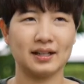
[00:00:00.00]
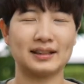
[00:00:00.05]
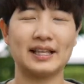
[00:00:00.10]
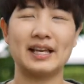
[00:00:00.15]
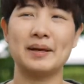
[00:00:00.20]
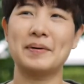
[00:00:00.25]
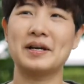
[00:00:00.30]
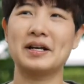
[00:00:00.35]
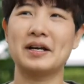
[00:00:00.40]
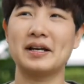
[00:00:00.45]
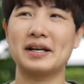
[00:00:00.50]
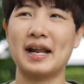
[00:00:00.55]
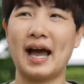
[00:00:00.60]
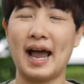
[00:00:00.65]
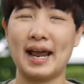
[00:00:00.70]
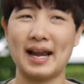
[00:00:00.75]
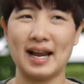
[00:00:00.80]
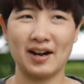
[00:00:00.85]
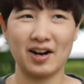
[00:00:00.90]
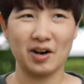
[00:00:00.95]
ตีเป็นเงินไท
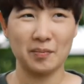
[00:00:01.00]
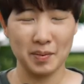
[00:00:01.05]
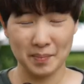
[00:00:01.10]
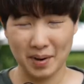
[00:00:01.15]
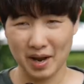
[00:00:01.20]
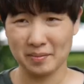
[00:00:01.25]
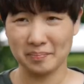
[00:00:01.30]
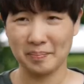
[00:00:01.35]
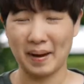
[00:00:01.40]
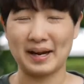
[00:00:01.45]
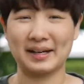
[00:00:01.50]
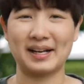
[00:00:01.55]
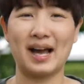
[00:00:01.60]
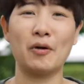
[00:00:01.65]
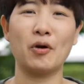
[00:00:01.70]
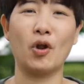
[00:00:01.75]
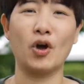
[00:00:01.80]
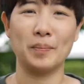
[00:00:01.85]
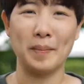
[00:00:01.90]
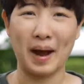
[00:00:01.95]
ยแล้วก็ประมาณ แปดถึง
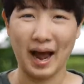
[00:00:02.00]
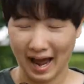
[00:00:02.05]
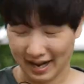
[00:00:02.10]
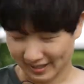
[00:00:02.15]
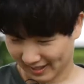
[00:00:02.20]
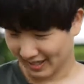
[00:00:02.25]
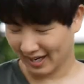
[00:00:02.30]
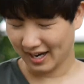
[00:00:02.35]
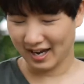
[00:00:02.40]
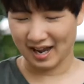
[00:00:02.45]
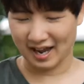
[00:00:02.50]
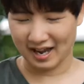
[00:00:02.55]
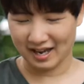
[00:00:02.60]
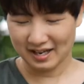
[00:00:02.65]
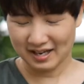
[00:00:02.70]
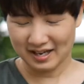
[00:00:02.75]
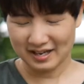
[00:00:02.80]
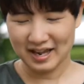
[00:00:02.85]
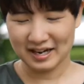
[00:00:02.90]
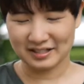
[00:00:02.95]
เก้าร้อย บาทนะคะ
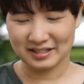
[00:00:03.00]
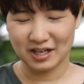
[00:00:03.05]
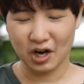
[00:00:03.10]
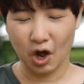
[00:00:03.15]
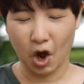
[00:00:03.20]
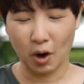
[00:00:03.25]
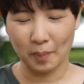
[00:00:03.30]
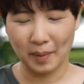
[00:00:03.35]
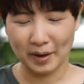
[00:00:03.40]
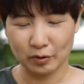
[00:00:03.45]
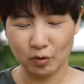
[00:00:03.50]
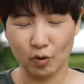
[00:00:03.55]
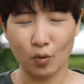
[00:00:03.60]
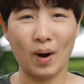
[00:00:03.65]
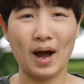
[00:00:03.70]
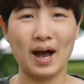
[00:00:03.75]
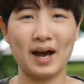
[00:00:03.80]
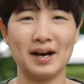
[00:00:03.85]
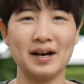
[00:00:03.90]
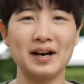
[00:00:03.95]
อยากจะลองมาดู
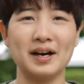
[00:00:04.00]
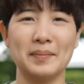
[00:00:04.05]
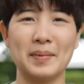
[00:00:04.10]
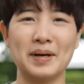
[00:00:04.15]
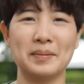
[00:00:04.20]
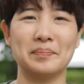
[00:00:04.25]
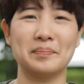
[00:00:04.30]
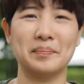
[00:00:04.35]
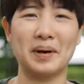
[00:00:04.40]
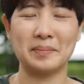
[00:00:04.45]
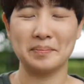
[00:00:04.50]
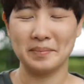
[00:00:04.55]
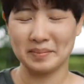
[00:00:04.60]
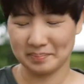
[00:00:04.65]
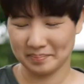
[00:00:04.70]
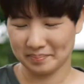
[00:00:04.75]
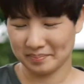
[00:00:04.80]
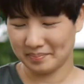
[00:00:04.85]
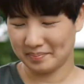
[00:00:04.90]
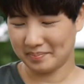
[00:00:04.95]
ว่าเออมันมัน
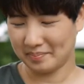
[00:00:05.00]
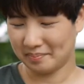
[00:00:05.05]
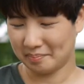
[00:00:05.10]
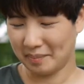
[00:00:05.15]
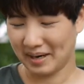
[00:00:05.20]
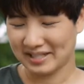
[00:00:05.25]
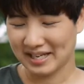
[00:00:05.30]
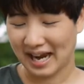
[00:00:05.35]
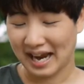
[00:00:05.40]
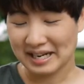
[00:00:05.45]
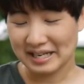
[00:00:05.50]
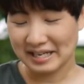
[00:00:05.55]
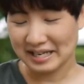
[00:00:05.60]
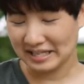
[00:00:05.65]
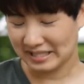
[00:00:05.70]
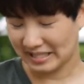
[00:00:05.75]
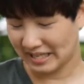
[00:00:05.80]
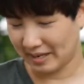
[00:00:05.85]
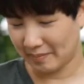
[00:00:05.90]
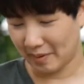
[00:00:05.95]
มันใช้ดี
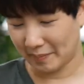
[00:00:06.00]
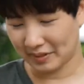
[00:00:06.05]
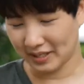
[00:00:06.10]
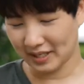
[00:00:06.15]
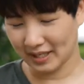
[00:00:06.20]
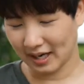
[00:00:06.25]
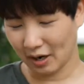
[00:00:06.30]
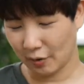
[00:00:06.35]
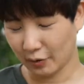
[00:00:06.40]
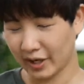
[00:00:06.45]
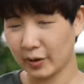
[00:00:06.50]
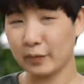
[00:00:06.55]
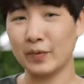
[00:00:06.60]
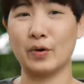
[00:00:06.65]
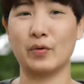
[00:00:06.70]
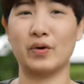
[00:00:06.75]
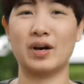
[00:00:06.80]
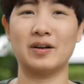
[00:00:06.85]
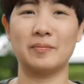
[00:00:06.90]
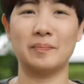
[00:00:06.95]
จริงแบบที่เขารี
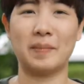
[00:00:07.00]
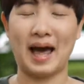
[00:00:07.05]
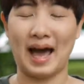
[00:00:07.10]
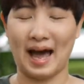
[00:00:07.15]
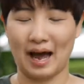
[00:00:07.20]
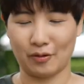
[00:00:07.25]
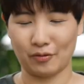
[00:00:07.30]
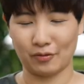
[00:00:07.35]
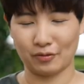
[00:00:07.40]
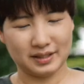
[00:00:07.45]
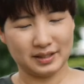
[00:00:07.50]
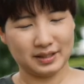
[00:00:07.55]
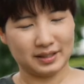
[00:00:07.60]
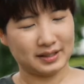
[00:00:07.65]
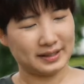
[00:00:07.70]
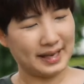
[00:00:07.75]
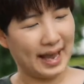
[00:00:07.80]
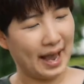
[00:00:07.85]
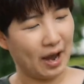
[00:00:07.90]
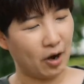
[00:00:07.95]
วิวกันหรือเปล่า
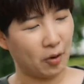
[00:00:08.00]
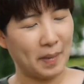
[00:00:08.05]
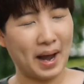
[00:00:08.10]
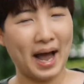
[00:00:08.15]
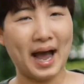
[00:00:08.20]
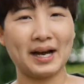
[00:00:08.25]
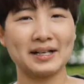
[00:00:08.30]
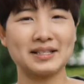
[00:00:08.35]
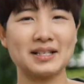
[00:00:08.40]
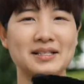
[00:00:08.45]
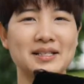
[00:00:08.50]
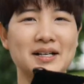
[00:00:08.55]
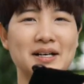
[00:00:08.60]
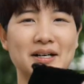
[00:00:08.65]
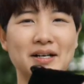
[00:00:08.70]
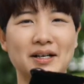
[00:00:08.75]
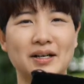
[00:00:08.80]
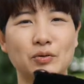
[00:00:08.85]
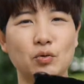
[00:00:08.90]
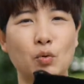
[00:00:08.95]
แกะออกมาก็จะเจ
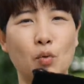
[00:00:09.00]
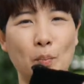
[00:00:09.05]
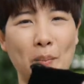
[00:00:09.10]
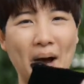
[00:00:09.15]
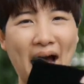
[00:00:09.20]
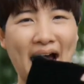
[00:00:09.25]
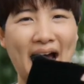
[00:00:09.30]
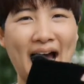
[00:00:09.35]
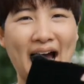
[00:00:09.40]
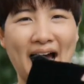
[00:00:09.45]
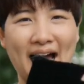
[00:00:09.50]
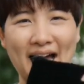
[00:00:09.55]
อถุงผ้า